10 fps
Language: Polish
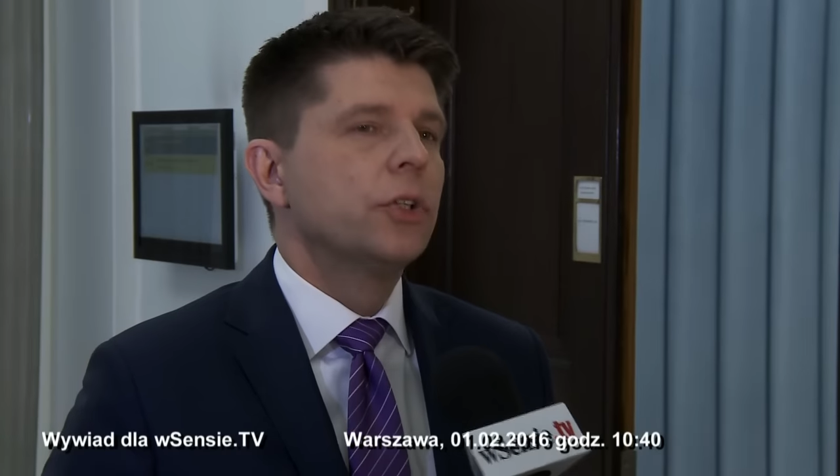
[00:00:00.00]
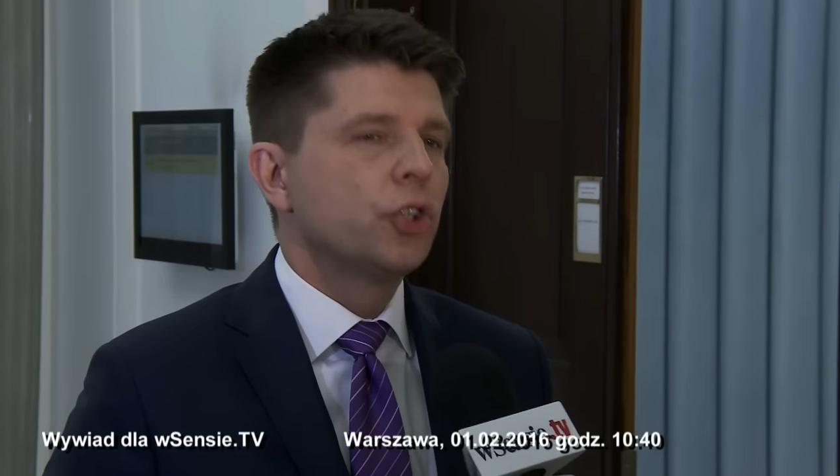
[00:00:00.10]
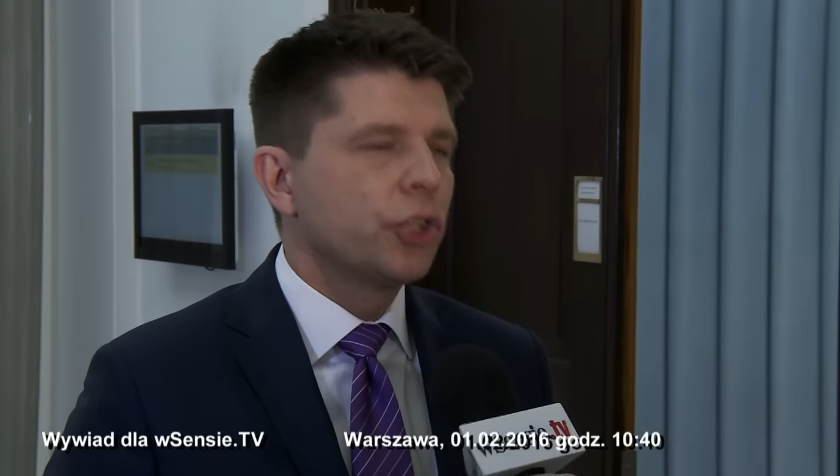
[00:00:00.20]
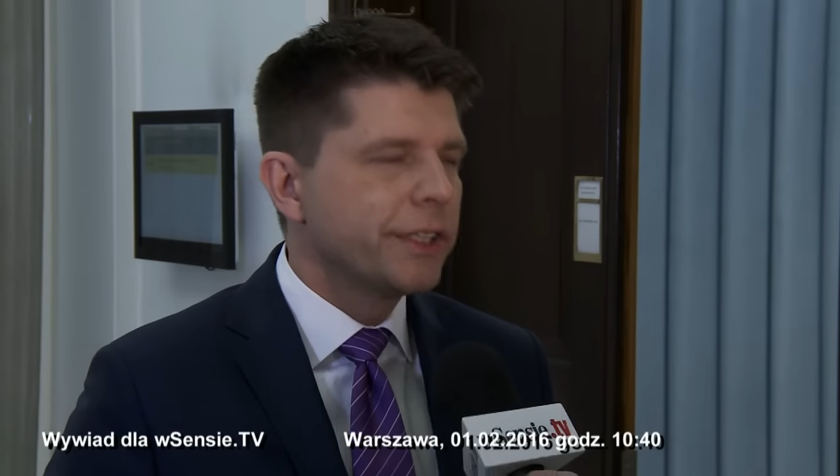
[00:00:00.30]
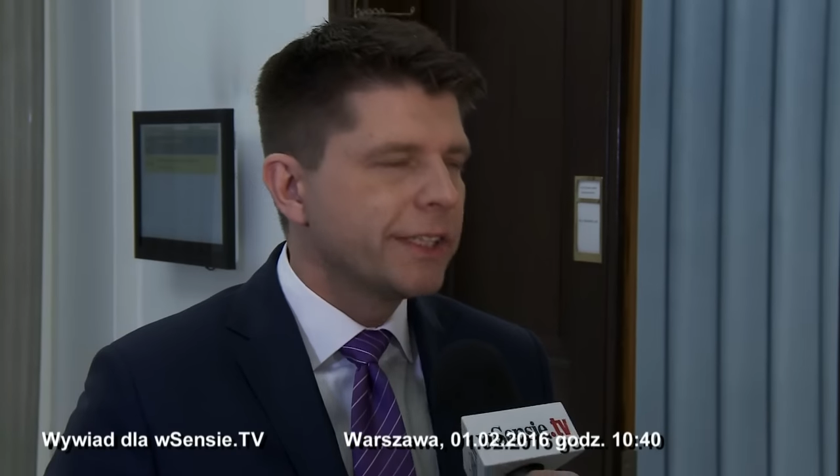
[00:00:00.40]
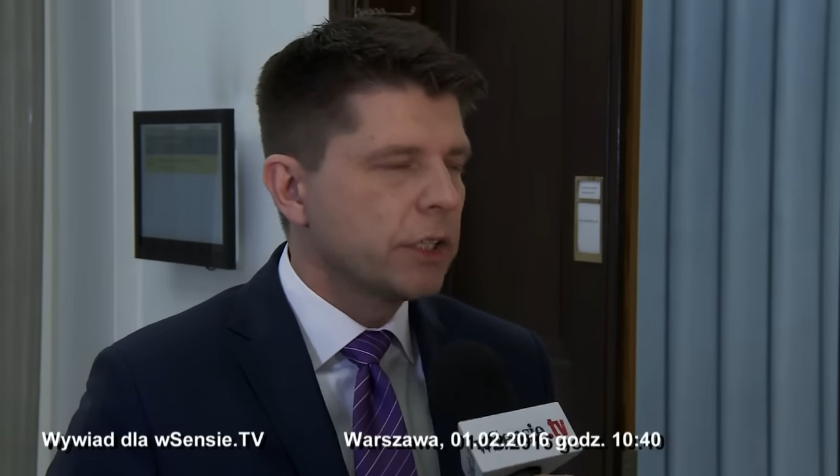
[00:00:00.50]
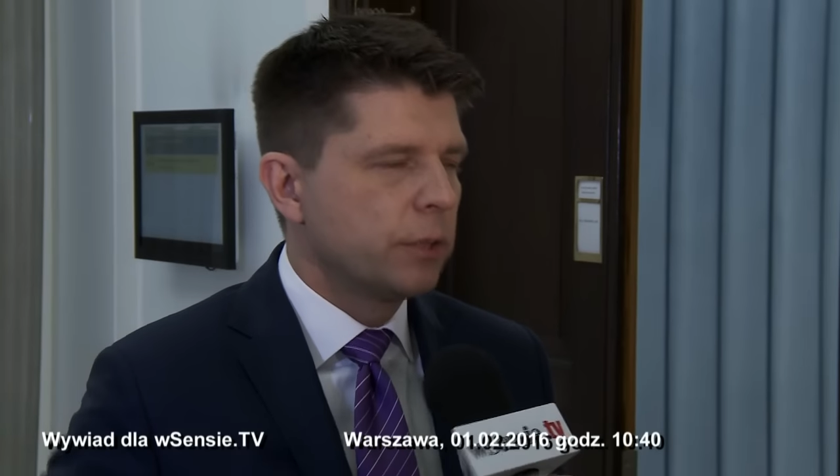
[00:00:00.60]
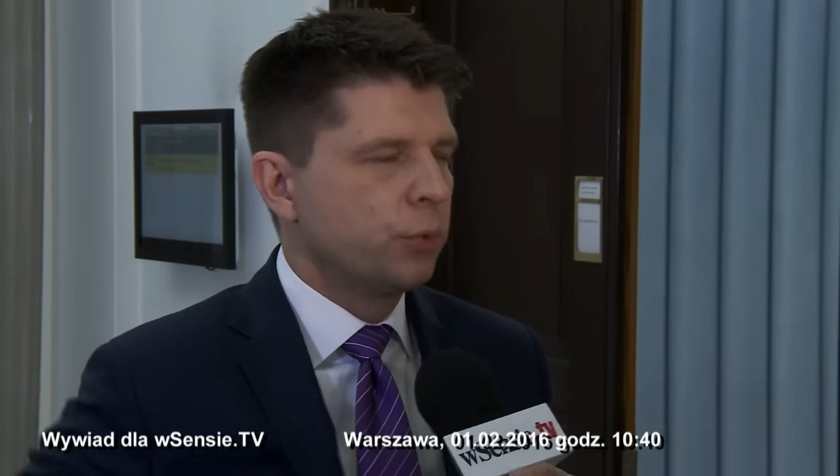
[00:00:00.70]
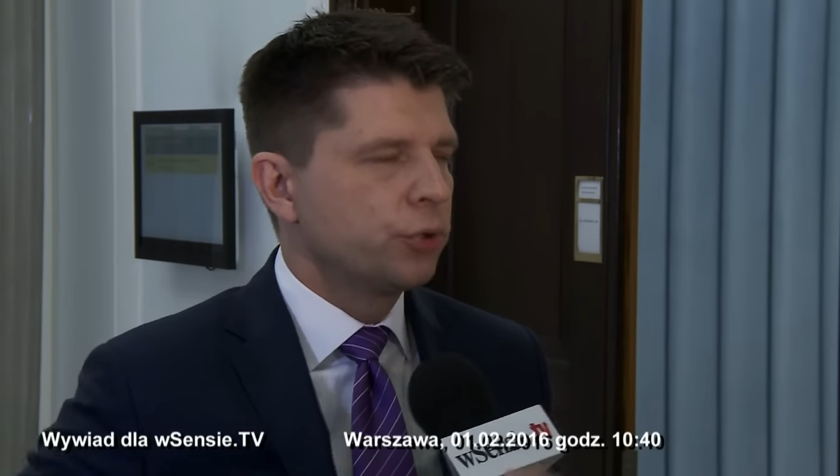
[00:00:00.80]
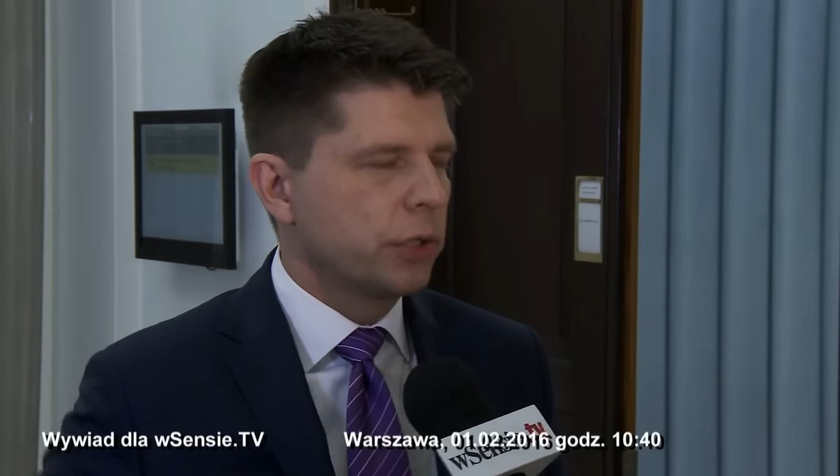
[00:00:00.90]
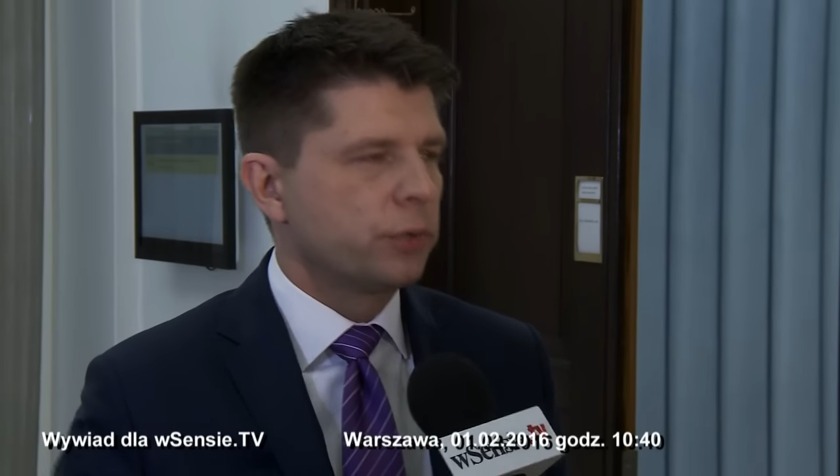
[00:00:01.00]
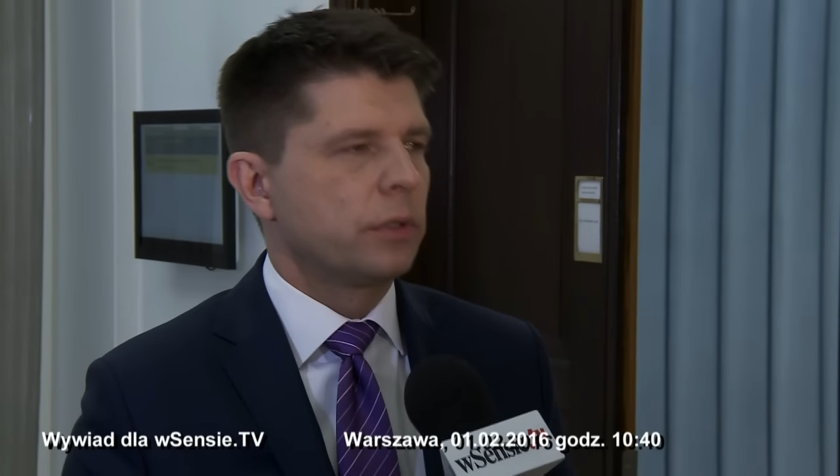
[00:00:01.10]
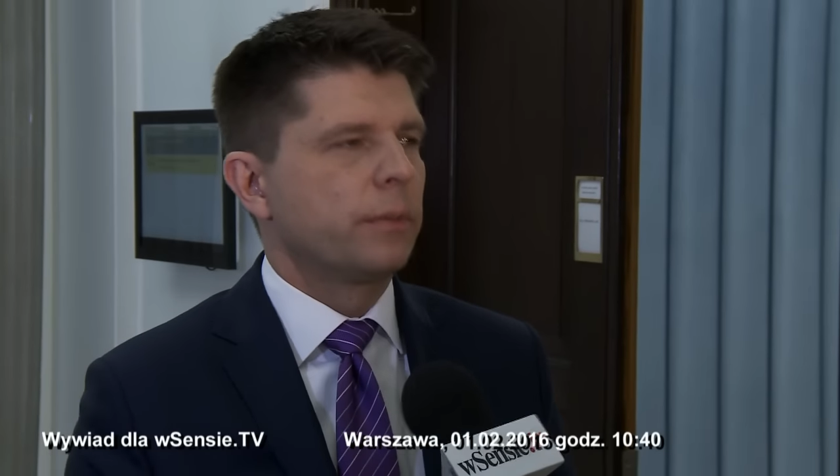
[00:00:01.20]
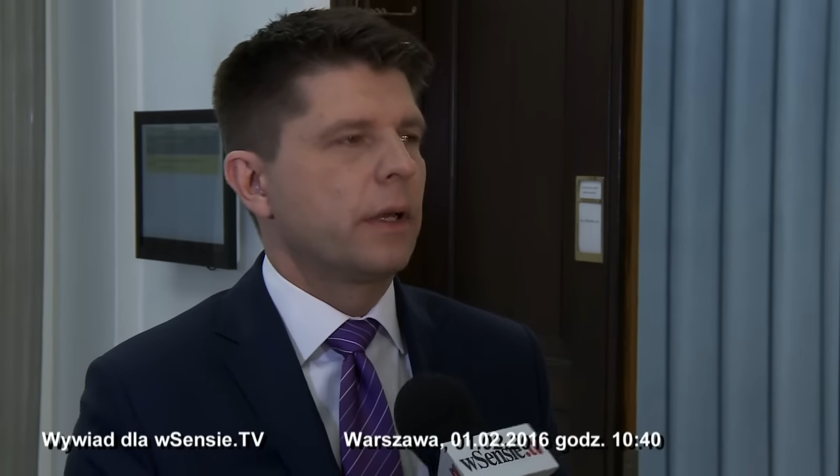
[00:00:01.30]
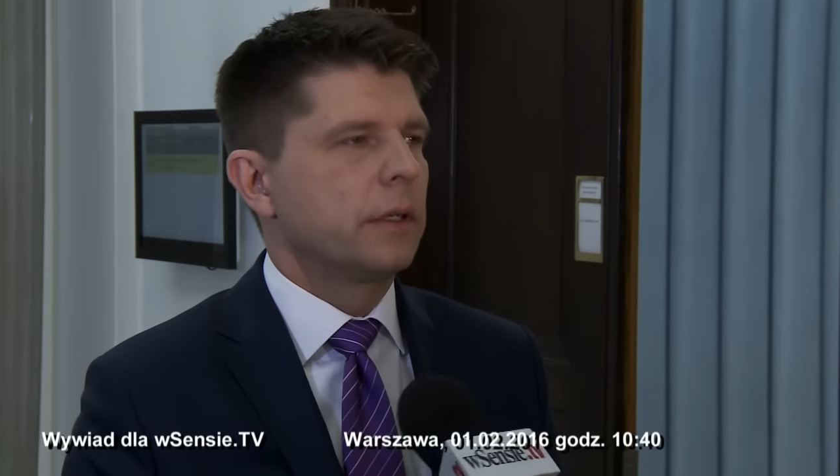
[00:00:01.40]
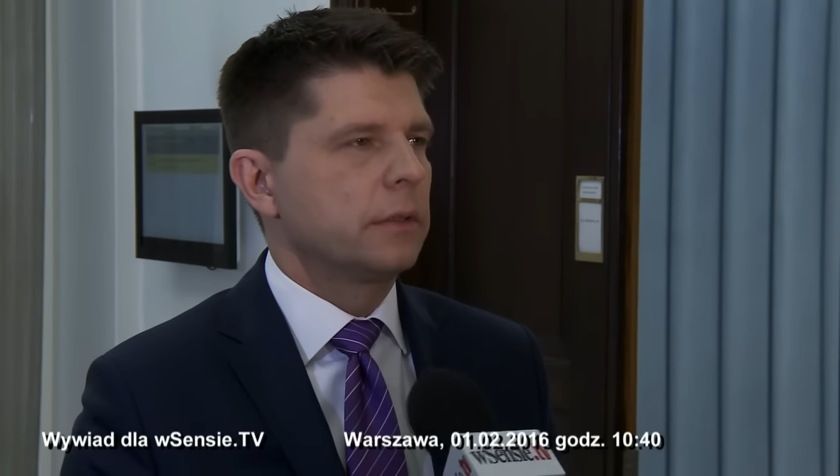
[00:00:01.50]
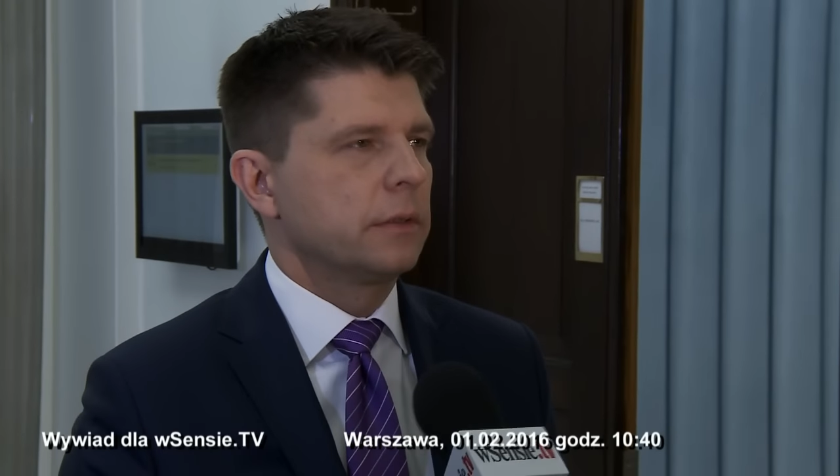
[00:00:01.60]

No to jest niestety budżet, który ma